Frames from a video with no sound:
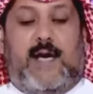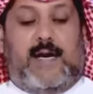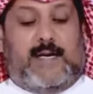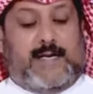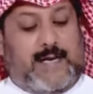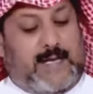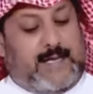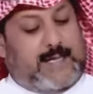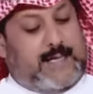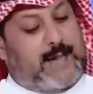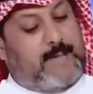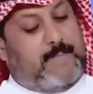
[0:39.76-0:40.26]
غير
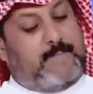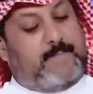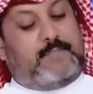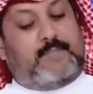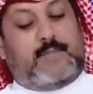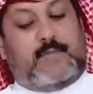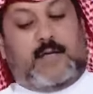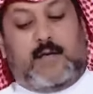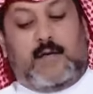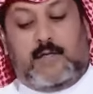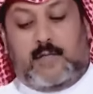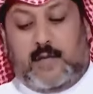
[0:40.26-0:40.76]
كذا
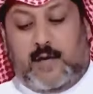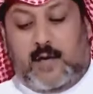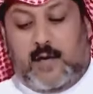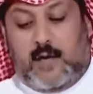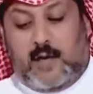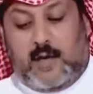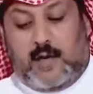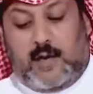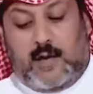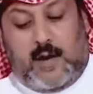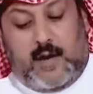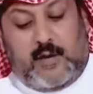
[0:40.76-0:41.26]

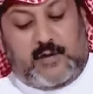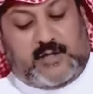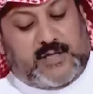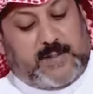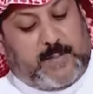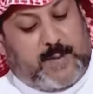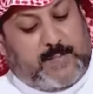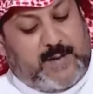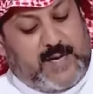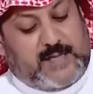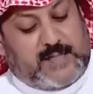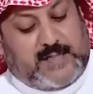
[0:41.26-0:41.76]

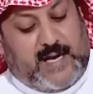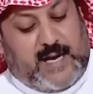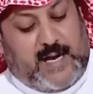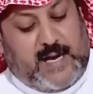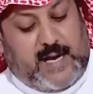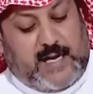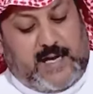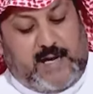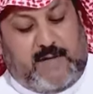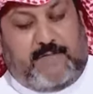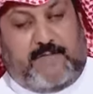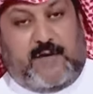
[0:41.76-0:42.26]
الشبابيين
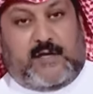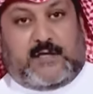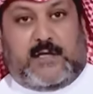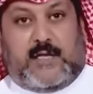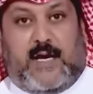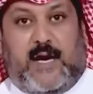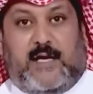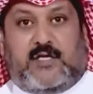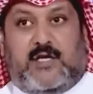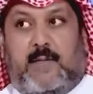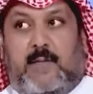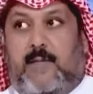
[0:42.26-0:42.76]
زعلانين في
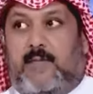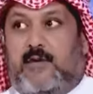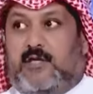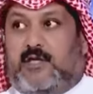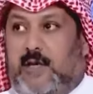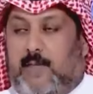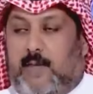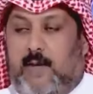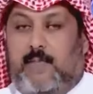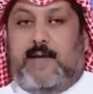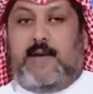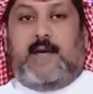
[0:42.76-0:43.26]
صراع شبابي
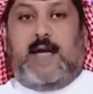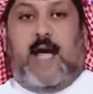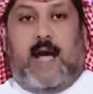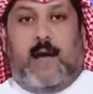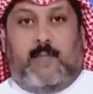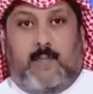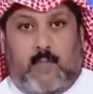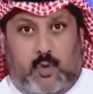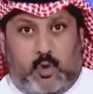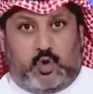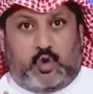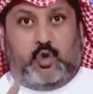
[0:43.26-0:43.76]
شبابي نعم
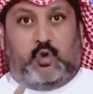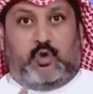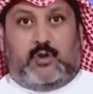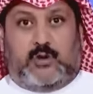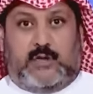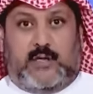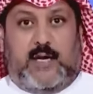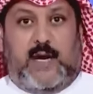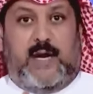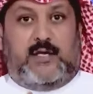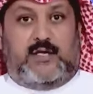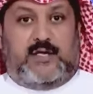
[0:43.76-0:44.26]
موجود
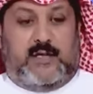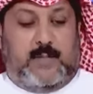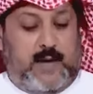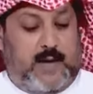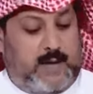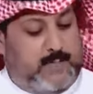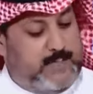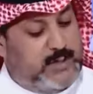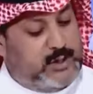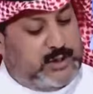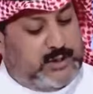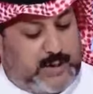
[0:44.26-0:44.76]
صراع
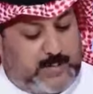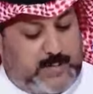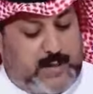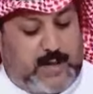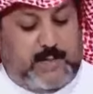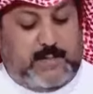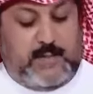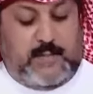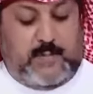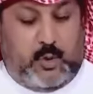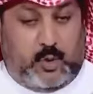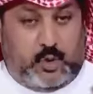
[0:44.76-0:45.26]
شبابي
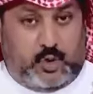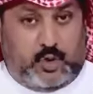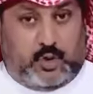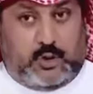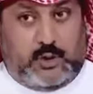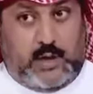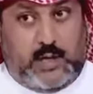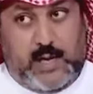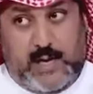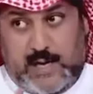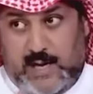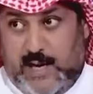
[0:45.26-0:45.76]
شبابي موجود
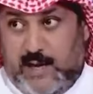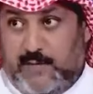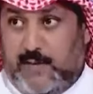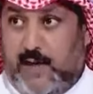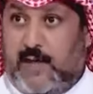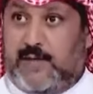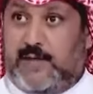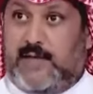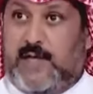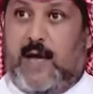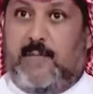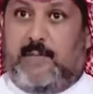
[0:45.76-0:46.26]
الاعضاء
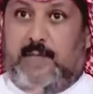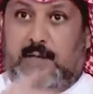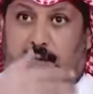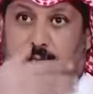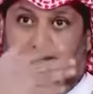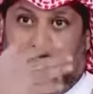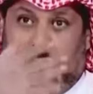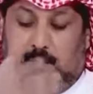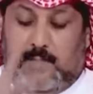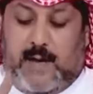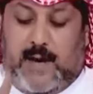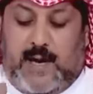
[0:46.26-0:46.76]

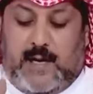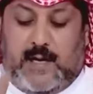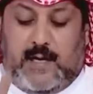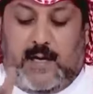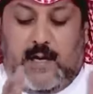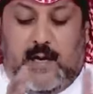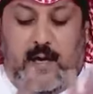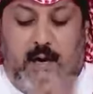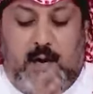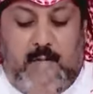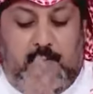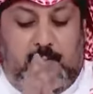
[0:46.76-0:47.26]
الذهبيين مع
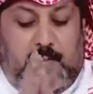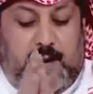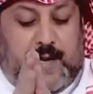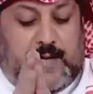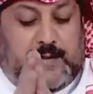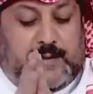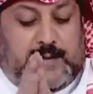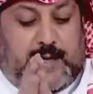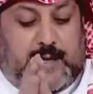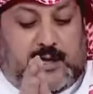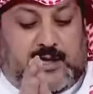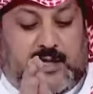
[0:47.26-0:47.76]
مع
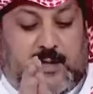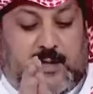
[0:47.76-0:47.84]
الاداره